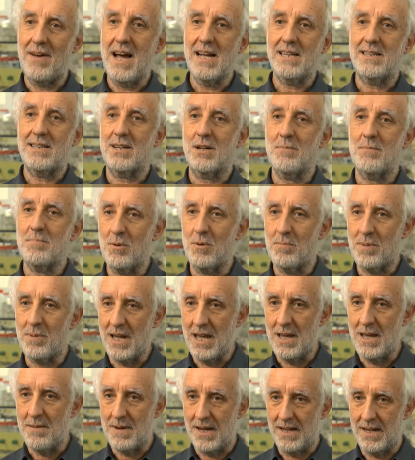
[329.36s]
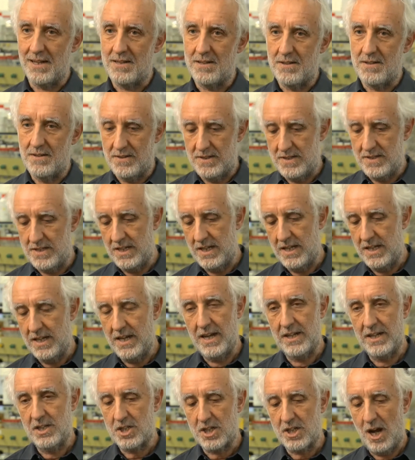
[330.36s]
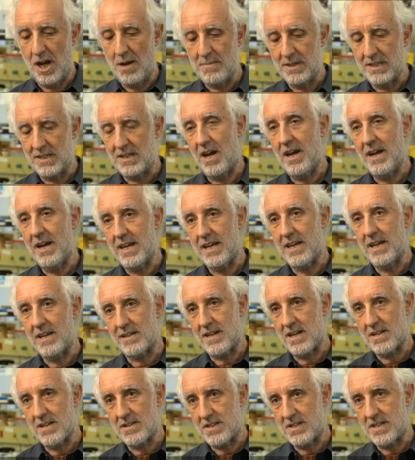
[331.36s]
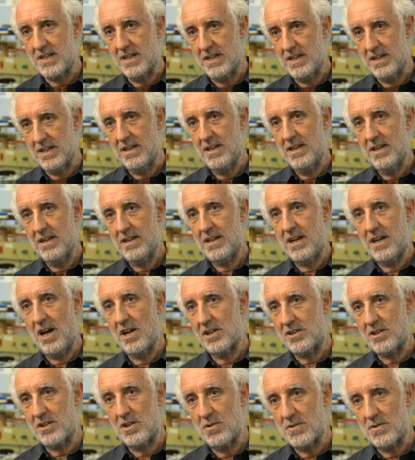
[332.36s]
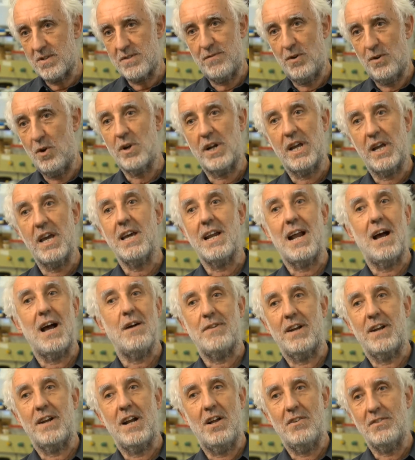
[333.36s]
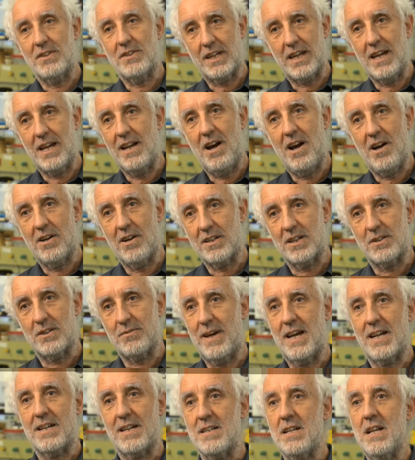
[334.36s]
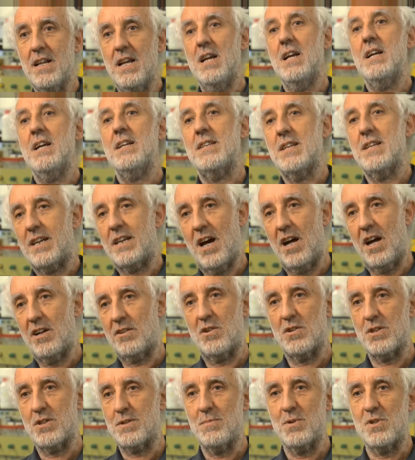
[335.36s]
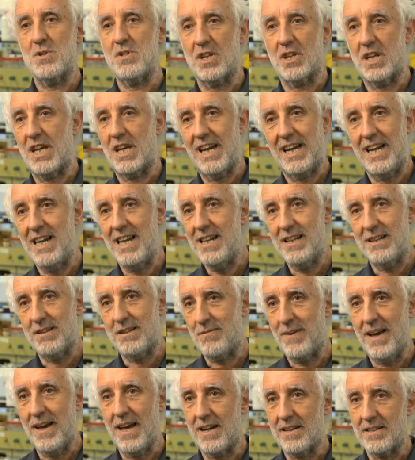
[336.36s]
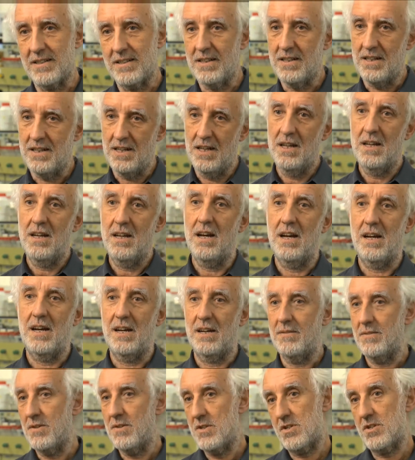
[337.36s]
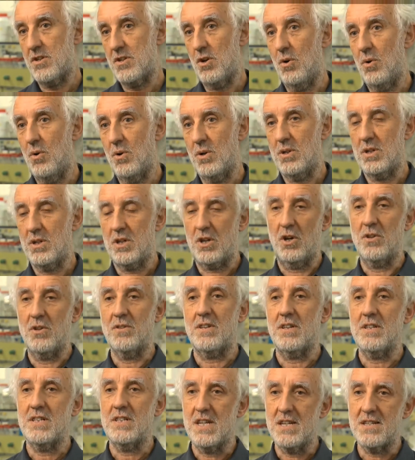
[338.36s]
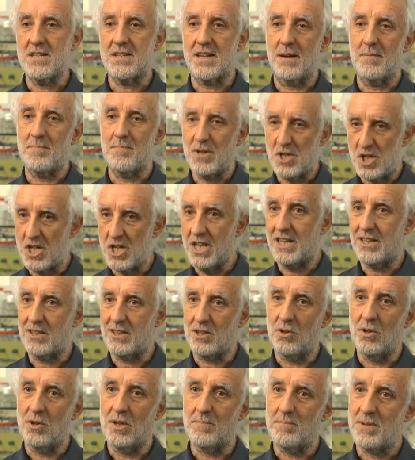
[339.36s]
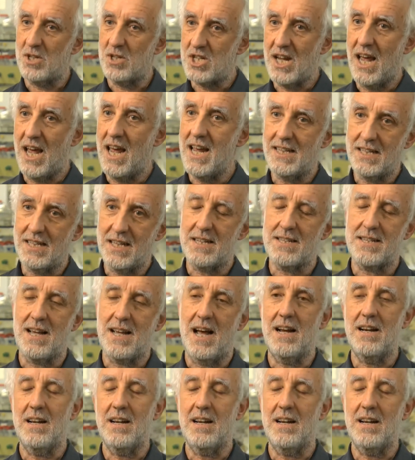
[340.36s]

wir weitere Probleme, die entstammen daher, dass die Kartons vorher aufeinander gelagert werden. Die Kartons müssen gerillt werden, äh, so könnten diese Beschichtungen beschädigt